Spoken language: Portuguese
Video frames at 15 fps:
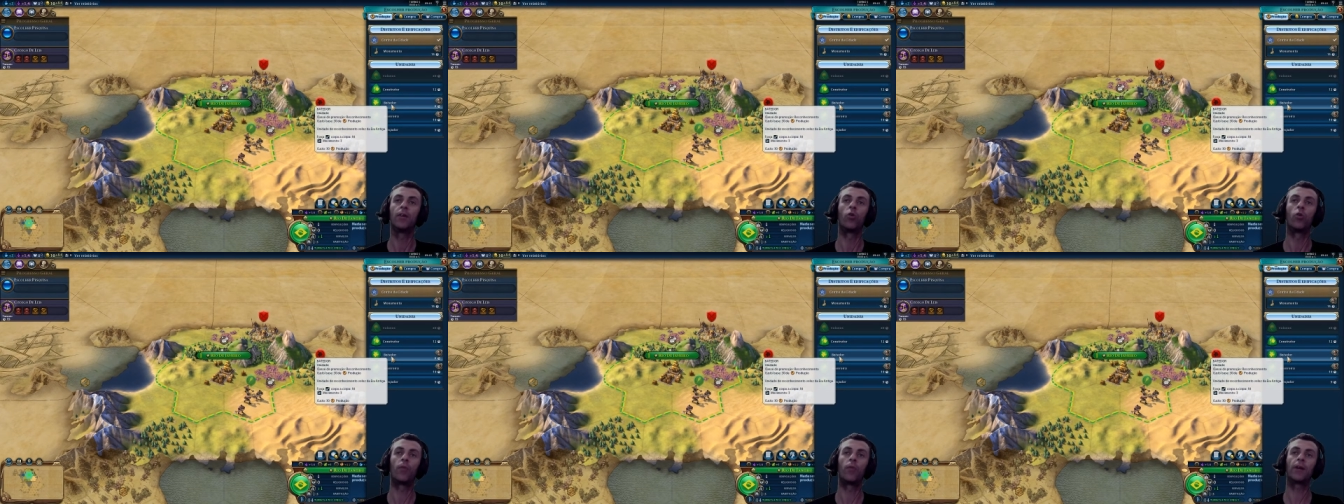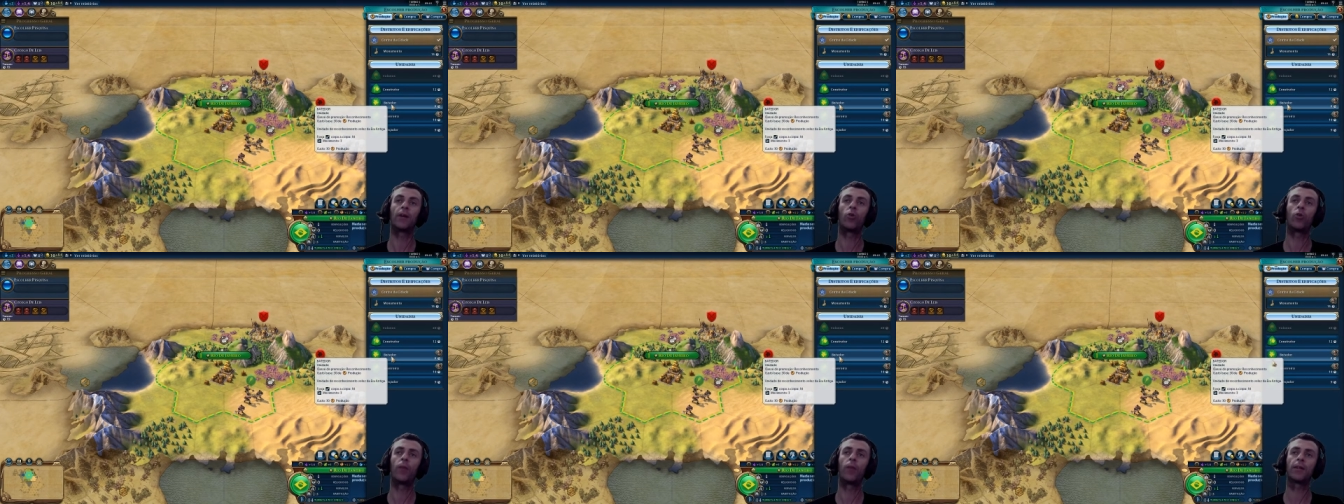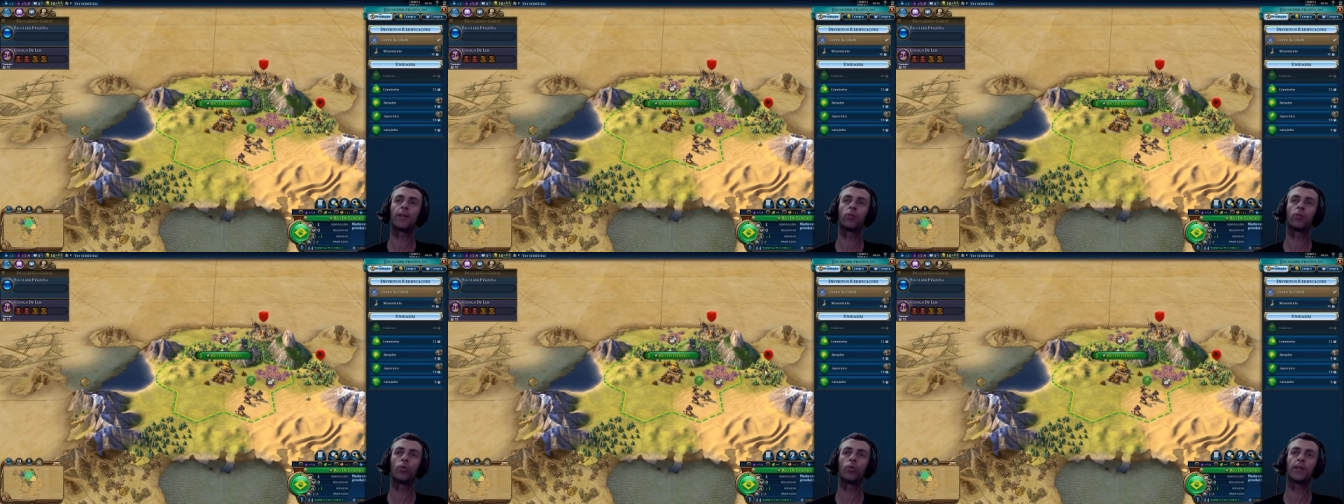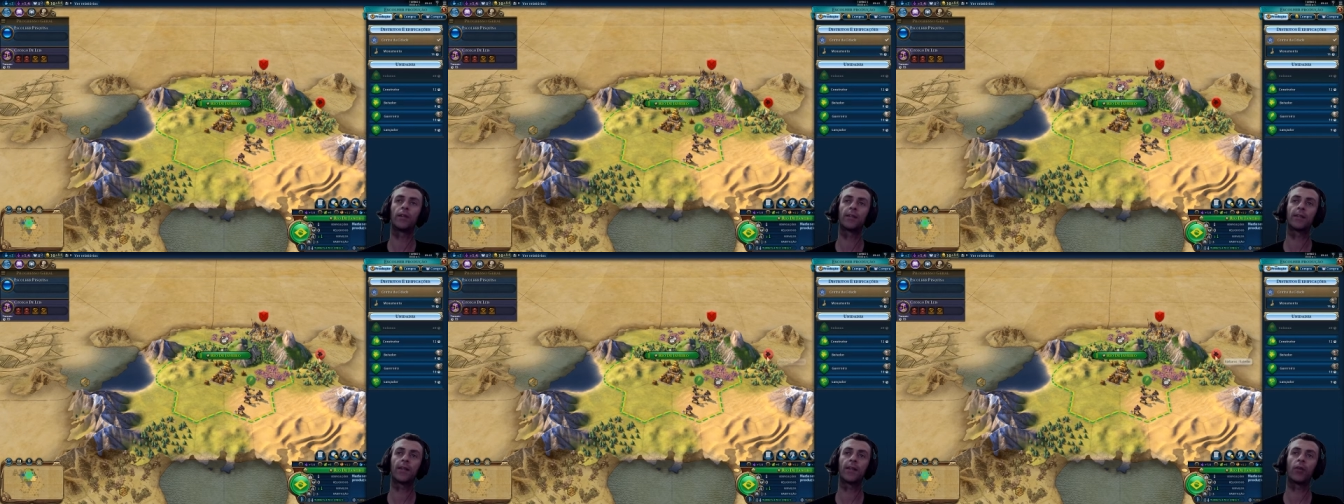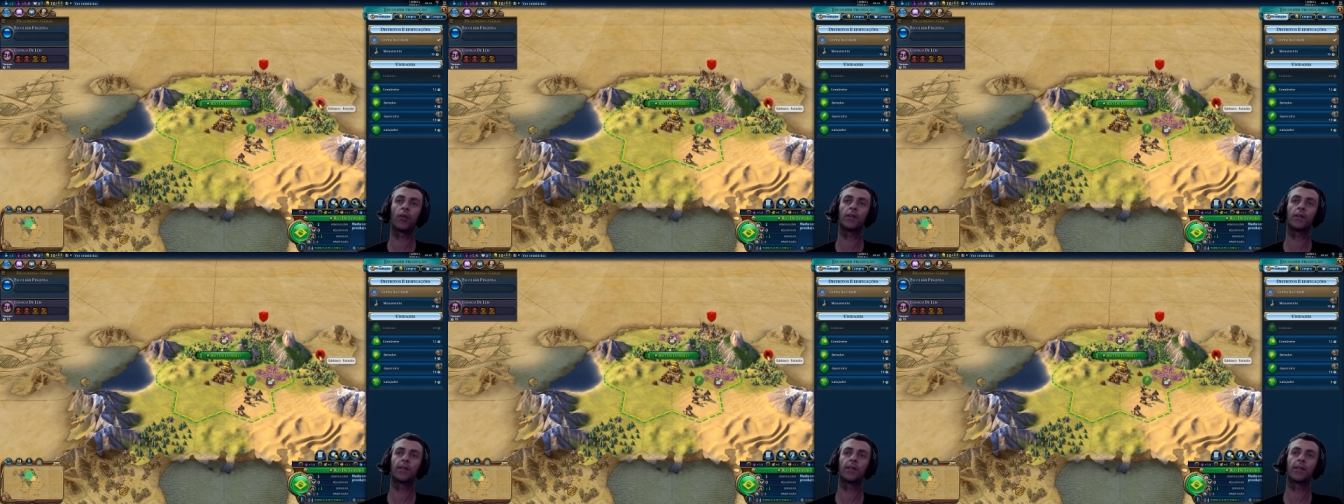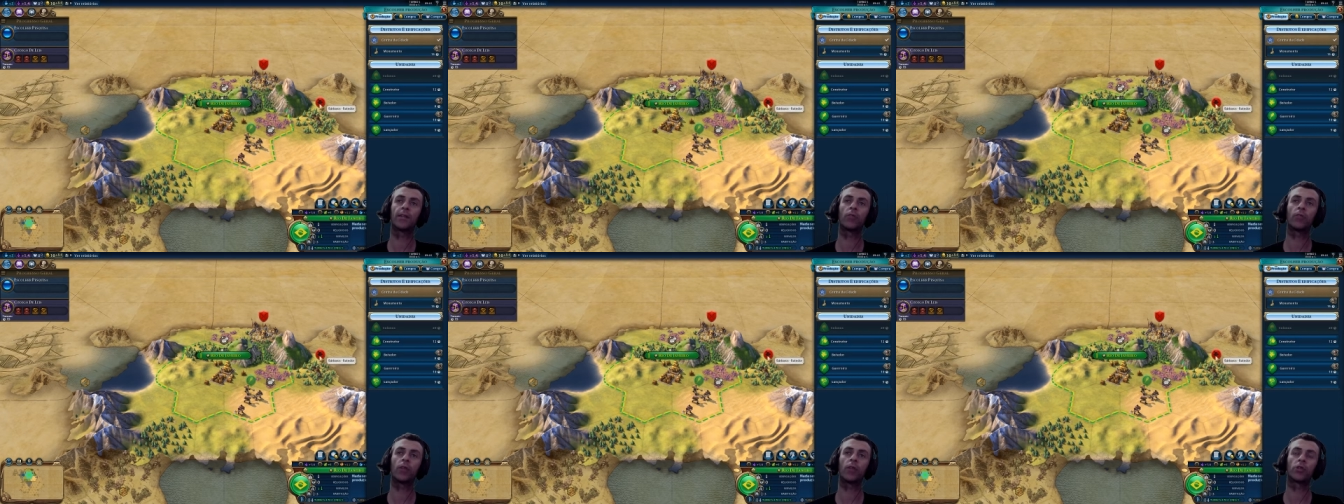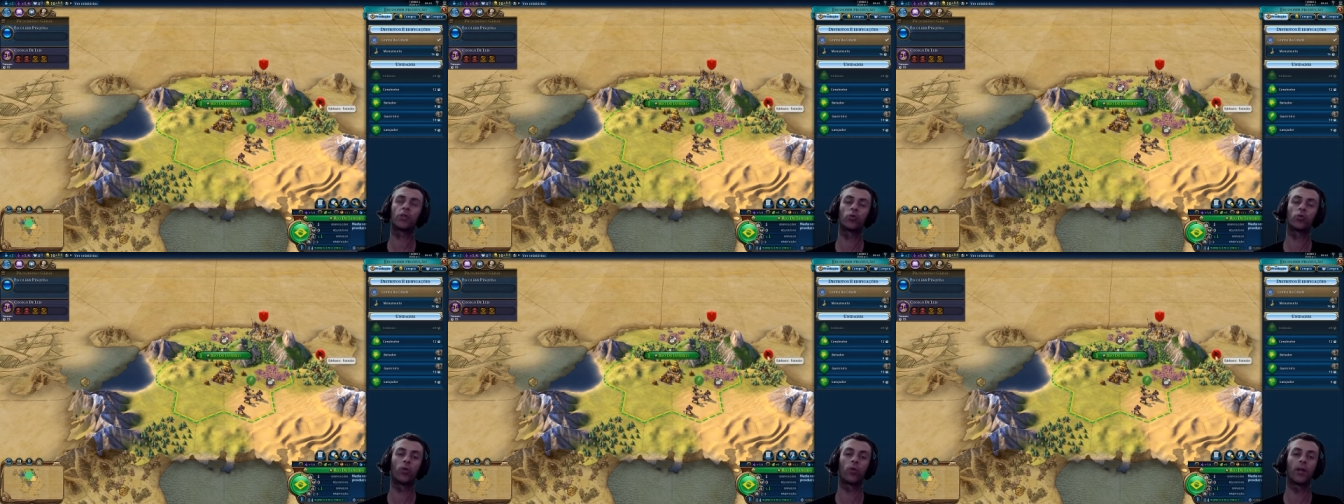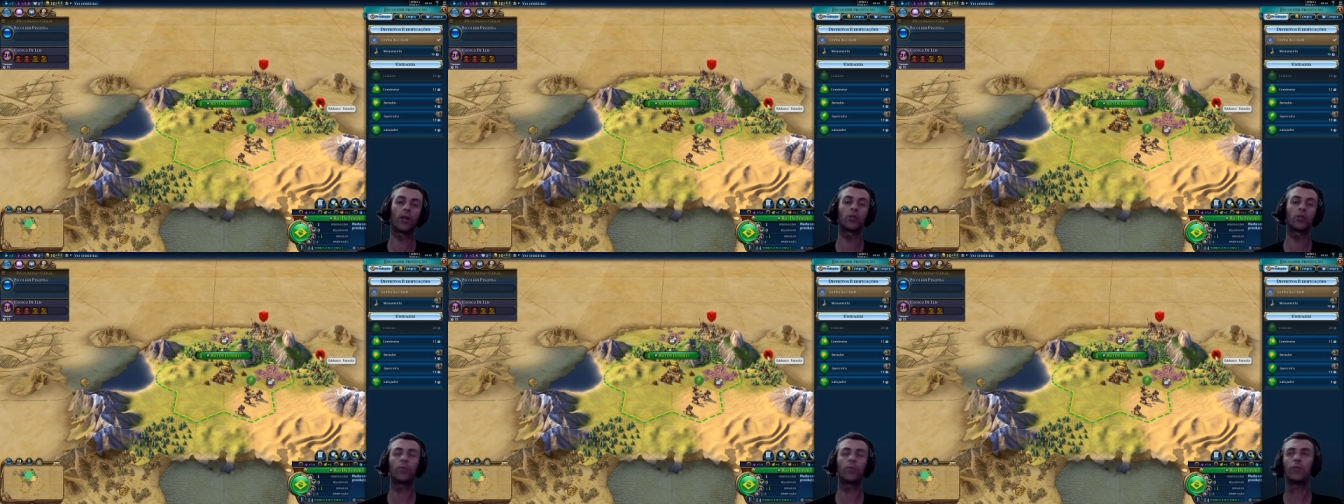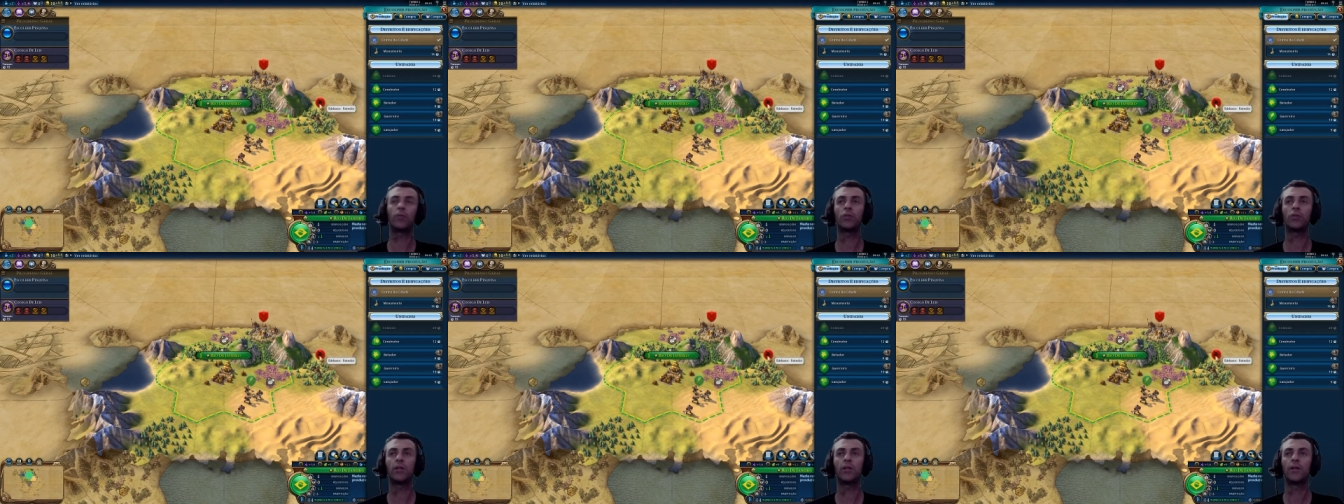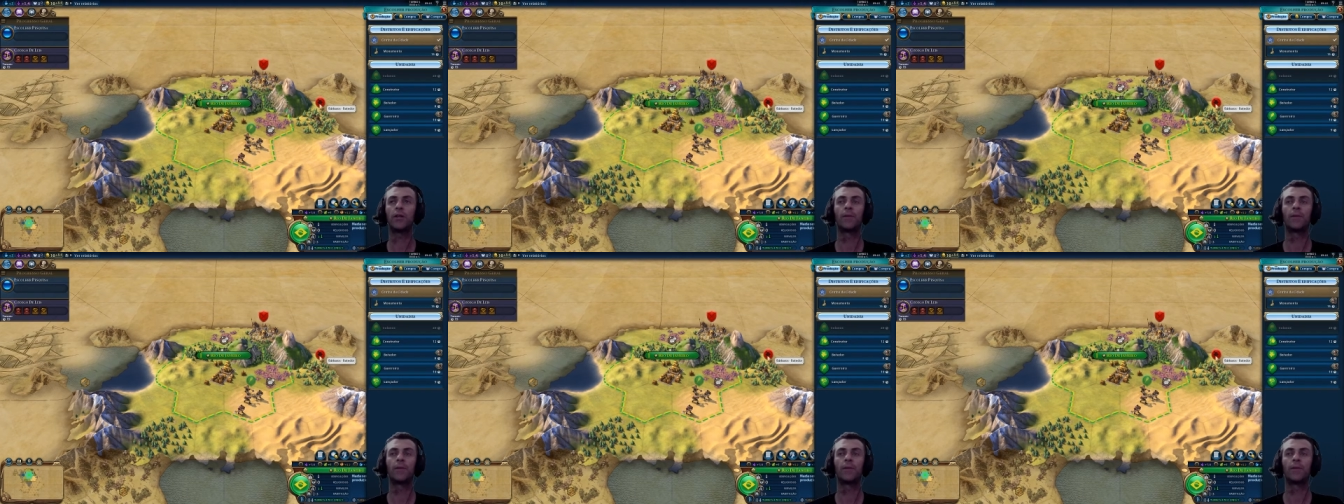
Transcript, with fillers: O, ba o batedor, esse aqui é igual esse aqui que tá com o cachorro, ele é só pra você